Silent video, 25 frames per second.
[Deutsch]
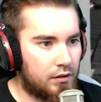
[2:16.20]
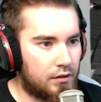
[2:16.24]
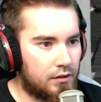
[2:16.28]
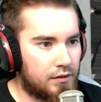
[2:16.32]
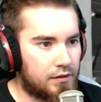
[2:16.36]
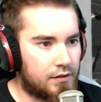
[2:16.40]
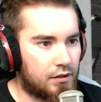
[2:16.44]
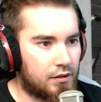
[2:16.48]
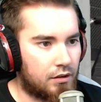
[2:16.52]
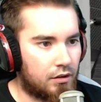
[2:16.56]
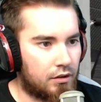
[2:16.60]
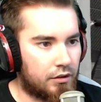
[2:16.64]

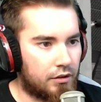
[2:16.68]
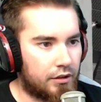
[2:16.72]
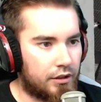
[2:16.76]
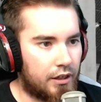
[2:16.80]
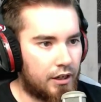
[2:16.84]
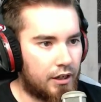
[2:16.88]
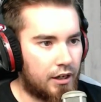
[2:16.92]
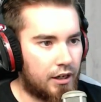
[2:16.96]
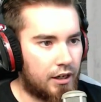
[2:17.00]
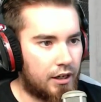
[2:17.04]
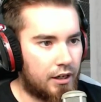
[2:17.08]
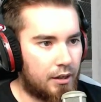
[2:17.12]
So,
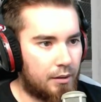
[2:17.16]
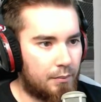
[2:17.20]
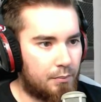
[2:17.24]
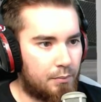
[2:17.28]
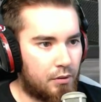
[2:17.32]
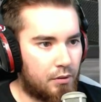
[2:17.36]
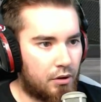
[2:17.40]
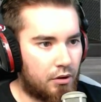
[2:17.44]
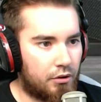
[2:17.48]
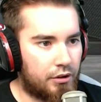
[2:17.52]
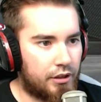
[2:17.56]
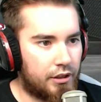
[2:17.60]
ja,
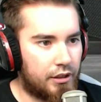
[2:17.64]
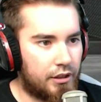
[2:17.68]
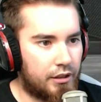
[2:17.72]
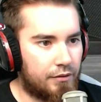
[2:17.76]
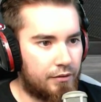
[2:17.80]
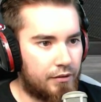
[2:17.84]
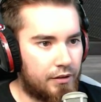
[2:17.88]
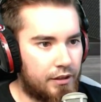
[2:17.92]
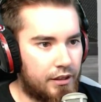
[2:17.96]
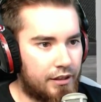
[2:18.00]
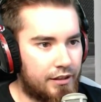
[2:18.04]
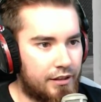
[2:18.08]

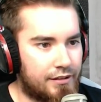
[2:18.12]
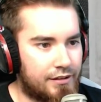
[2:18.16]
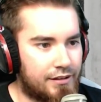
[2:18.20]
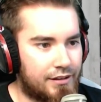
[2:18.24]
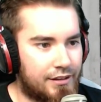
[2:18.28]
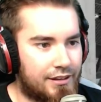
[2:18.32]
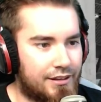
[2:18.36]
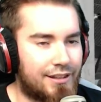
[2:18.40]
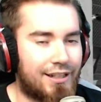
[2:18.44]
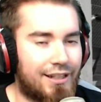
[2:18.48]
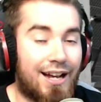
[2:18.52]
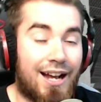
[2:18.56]
Brody will da
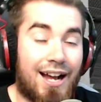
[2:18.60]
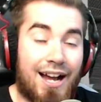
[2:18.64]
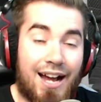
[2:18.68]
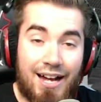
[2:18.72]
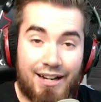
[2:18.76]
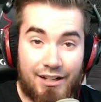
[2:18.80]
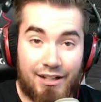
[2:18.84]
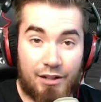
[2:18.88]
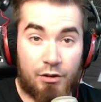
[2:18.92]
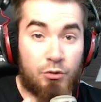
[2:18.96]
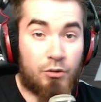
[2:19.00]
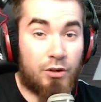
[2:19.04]
sich...
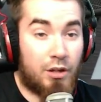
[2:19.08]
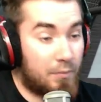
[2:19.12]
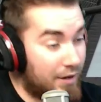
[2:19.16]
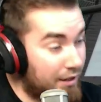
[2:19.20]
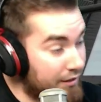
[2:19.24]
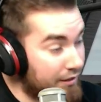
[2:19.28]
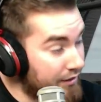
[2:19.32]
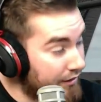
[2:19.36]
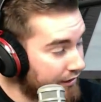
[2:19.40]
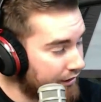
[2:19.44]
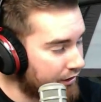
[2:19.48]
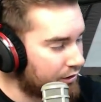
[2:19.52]
Ah, da gut
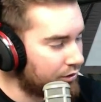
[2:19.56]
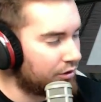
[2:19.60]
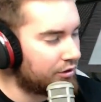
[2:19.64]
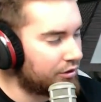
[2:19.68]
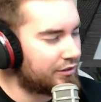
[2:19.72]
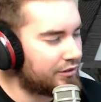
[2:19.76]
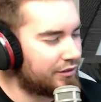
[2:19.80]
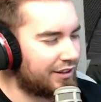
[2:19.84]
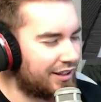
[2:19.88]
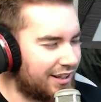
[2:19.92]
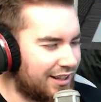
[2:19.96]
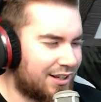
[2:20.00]
gemacht, hat
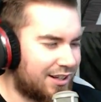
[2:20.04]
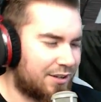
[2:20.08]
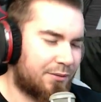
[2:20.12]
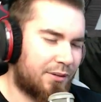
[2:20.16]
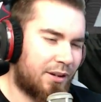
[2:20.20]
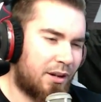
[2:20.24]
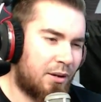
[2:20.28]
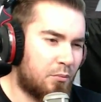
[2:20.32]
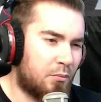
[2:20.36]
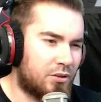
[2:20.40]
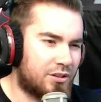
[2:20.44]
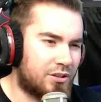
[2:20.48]
geguckt, ja,
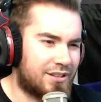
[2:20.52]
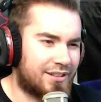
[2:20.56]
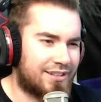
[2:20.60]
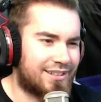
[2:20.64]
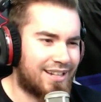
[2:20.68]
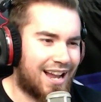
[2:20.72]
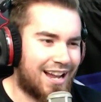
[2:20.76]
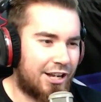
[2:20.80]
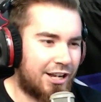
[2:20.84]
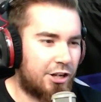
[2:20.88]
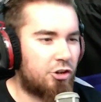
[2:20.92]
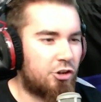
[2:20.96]
wie muss ich
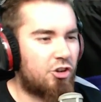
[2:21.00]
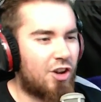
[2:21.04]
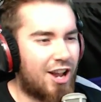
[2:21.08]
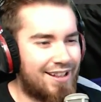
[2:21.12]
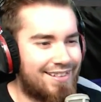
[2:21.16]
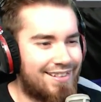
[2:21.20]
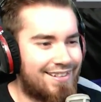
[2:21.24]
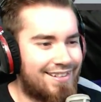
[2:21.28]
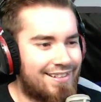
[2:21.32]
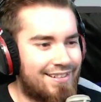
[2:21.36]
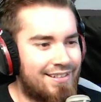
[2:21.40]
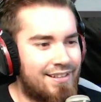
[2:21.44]
es
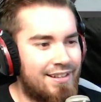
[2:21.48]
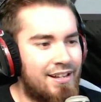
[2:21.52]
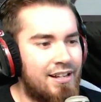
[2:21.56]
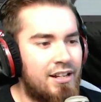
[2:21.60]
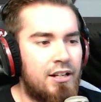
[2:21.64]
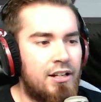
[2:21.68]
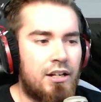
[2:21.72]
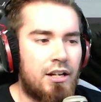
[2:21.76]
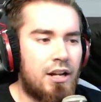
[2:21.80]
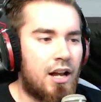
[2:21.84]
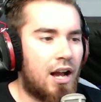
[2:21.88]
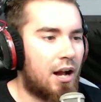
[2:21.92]
einschätzen?
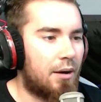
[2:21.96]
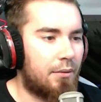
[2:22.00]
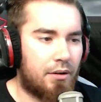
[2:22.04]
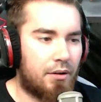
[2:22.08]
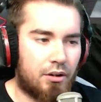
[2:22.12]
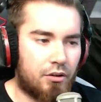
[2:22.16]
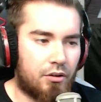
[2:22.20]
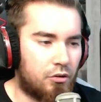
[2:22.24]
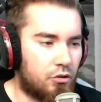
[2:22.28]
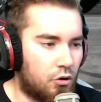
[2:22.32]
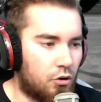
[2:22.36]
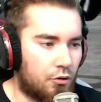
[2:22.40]

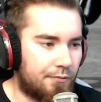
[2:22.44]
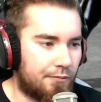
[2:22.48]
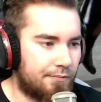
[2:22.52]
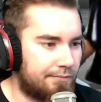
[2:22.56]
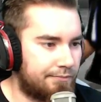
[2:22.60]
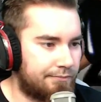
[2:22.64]
Aber nö.